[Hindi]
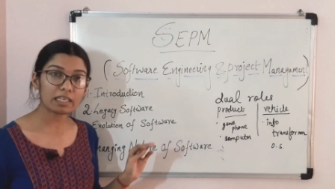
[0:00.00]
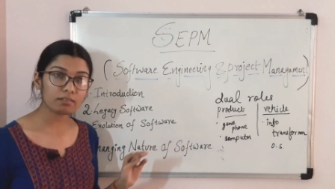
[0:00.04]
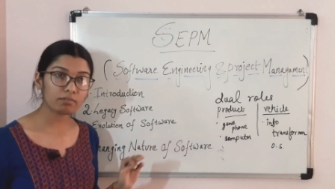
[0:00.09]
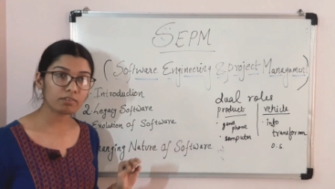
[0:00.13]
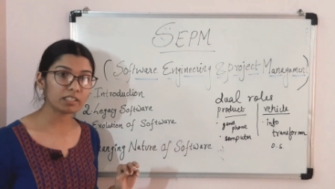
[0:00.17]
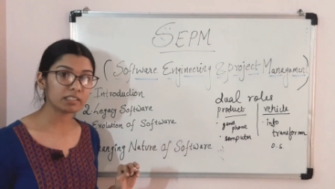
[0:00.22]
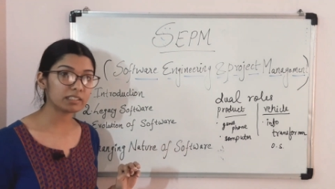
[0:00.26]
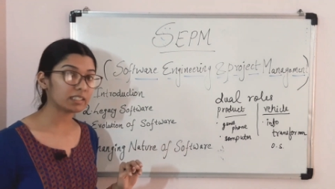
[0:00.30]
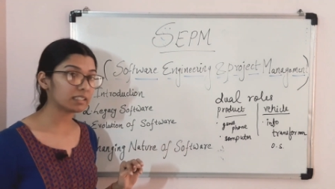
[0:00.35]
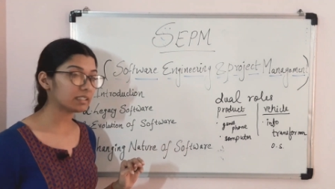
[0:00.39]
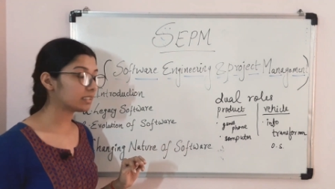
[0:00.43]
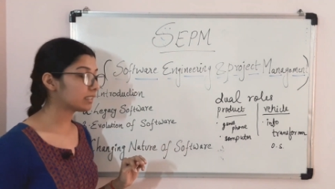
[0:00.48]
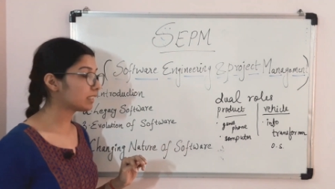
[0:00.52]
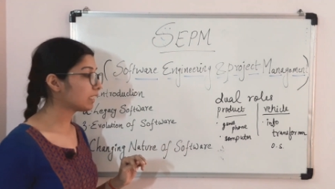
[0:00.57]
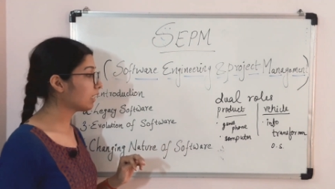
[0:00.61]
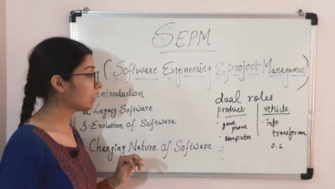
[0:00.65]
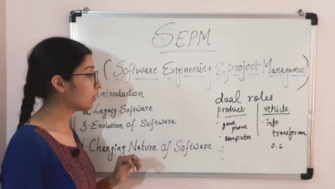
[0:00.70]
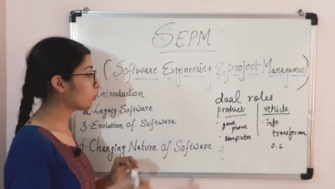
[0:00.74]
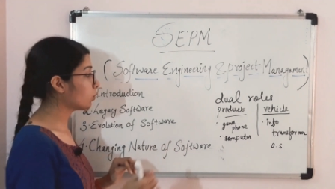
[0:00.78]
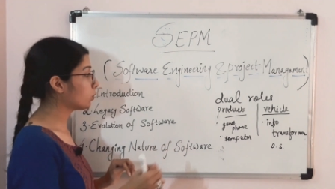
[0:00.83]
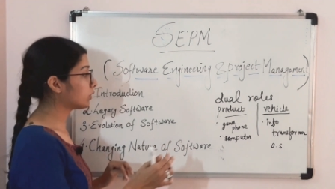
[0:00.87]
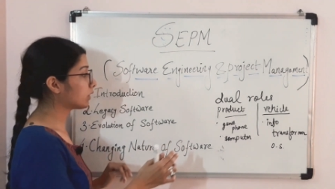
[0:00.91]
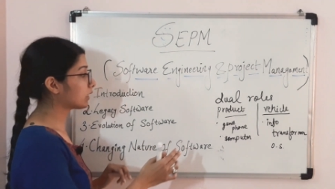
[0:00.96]
के वजह से
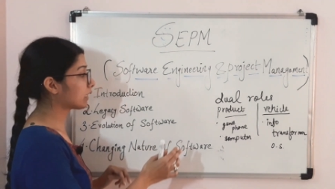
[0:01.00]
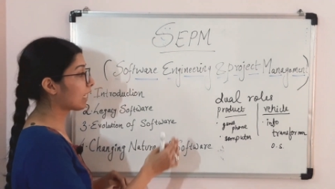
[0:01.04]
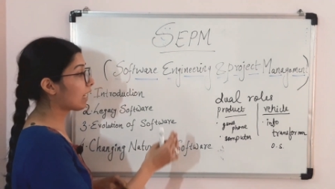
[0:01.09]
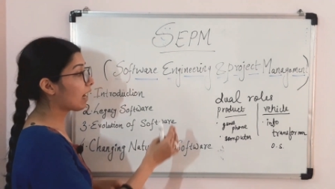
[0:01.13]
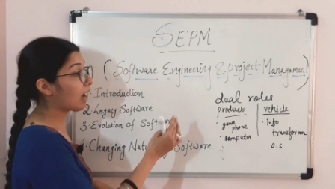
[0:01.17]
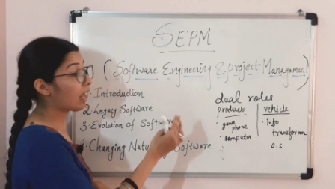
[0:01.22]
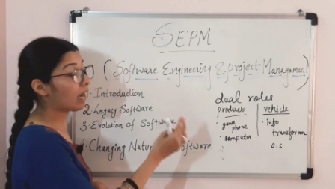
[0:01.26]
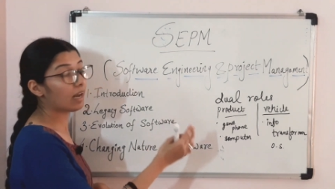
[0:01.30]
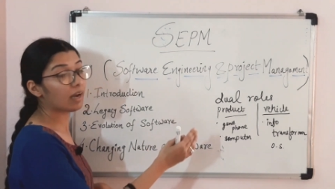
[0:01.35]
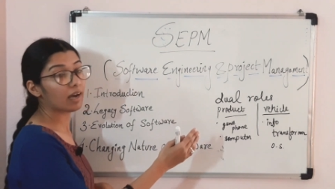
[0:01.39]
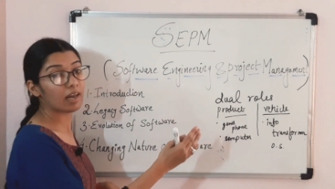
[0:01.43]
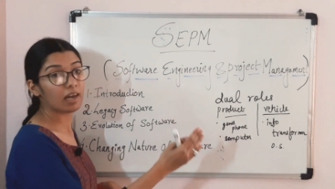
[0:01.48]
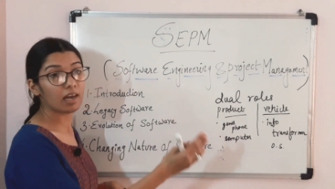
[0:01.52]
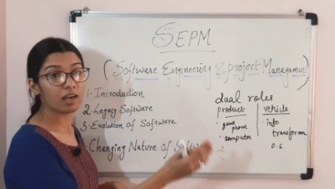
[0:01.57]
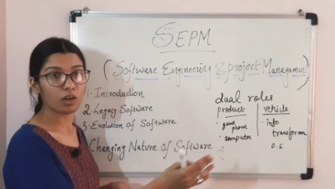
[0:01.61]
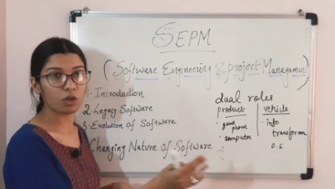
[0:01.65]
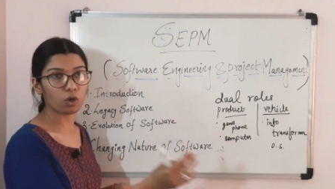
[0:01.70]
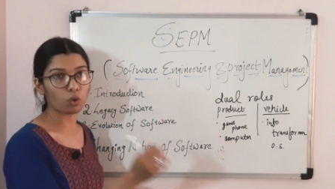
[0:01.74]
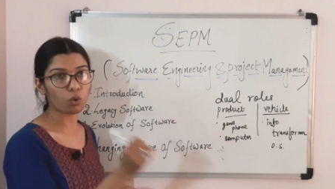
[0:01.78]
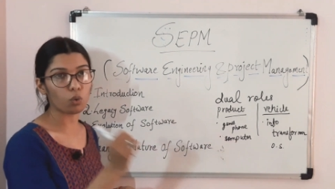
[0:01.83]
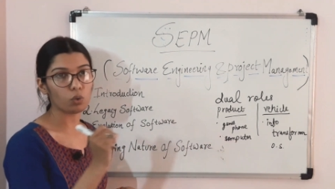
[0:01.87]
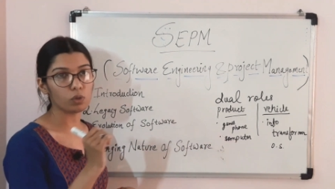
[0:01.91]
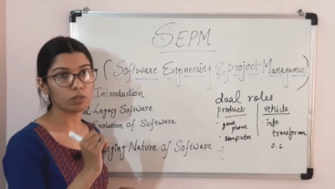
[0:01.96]
उसके अलग
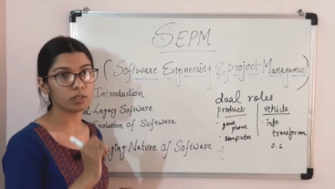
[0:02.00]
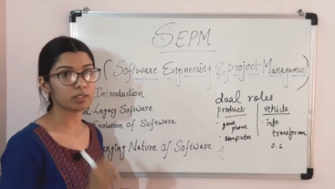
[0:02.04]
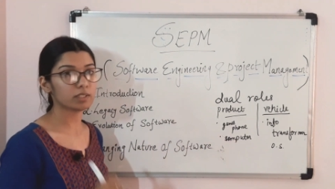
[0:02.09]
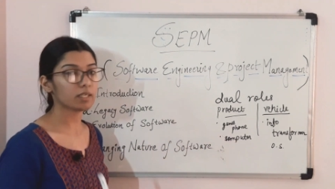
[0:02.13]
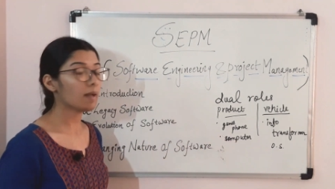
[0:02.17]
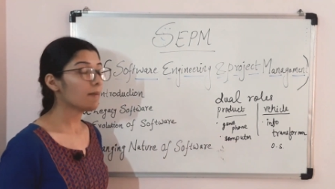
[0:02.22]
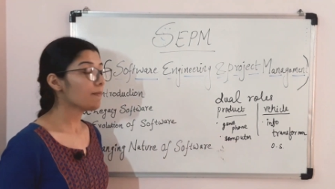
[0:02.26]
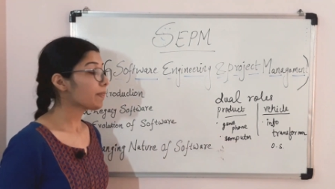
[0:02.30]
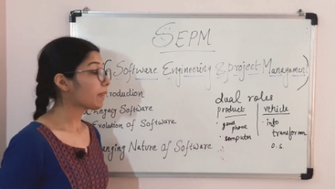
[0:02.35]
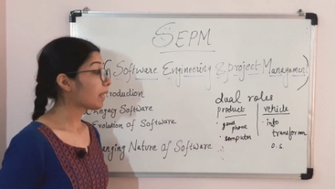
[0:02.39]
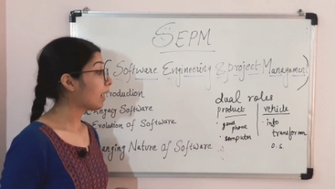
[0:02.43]
अलग रोल्स